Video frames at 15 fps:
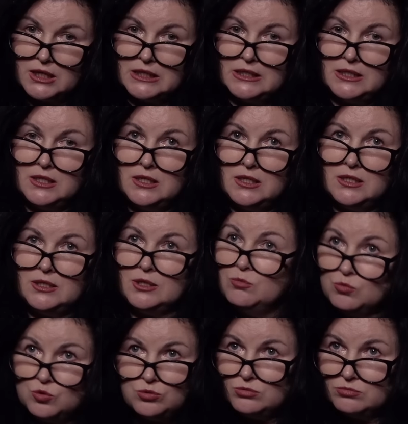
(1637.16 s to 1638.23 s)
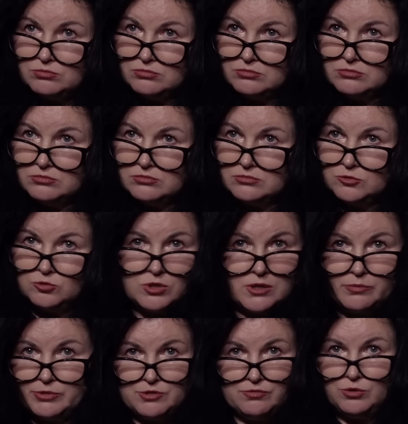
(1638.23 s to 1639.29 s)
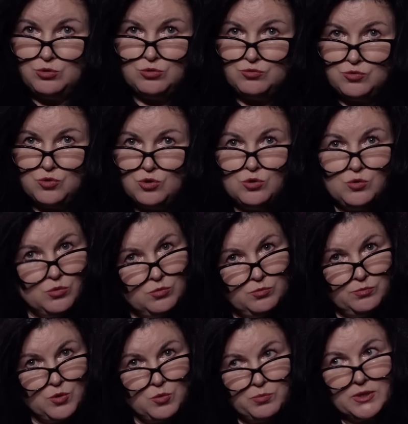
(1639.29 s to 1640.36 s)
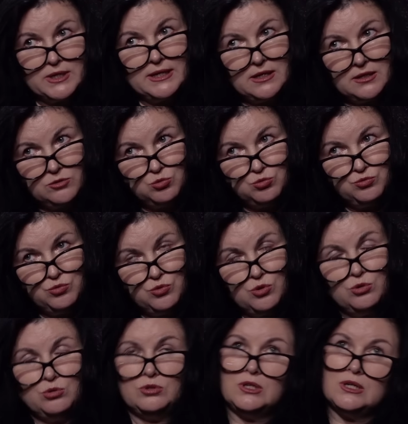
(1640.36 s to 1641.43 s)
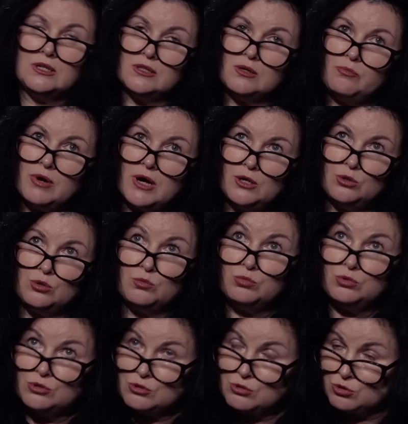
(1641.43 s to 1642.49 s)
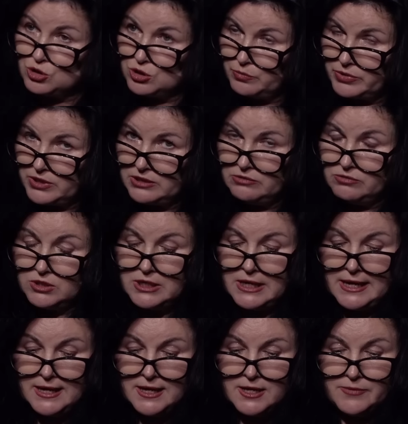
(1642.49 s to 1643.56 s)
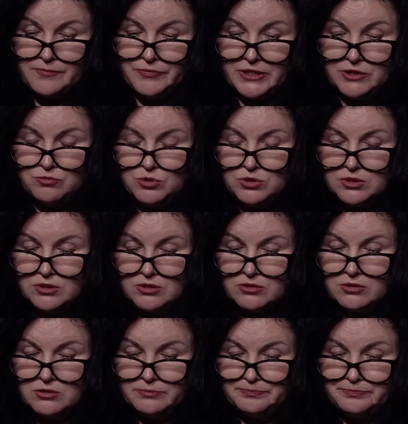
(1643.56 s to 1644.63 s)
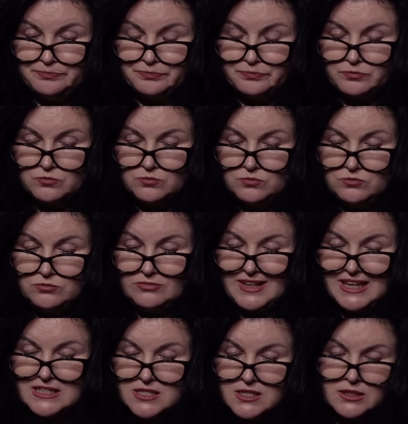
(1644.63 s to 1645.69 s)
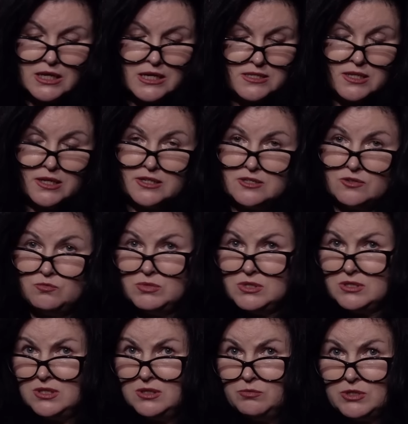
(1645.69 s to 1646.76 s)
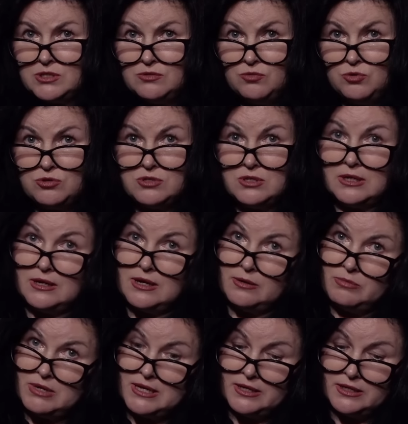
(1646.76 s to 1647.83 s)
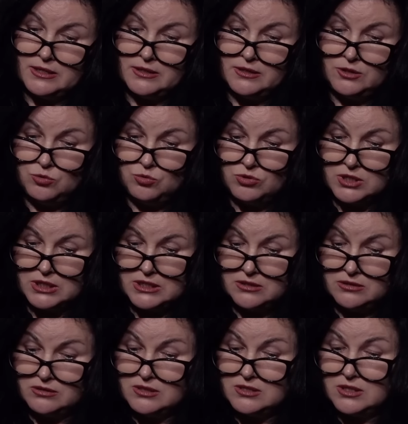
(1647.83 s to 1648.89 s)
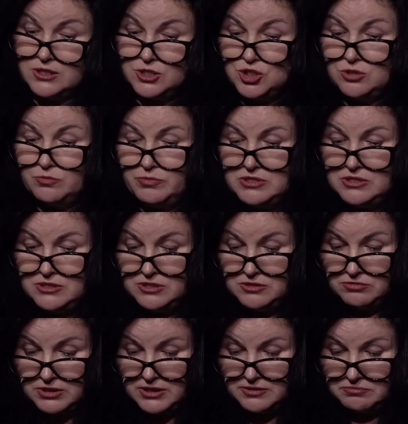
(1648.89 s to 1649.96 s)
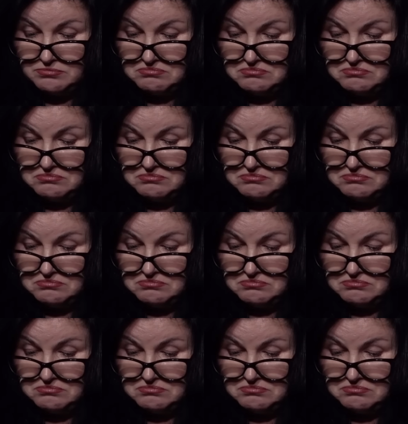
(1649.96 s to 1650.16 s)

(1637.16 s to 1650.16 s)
и ему ну, как бы свою волю, попри эту волю, да, глобальную, будет сложно проявить. Так вот, э, синастрия, совместимость звездная Америки и Украины, достаточно позитивная,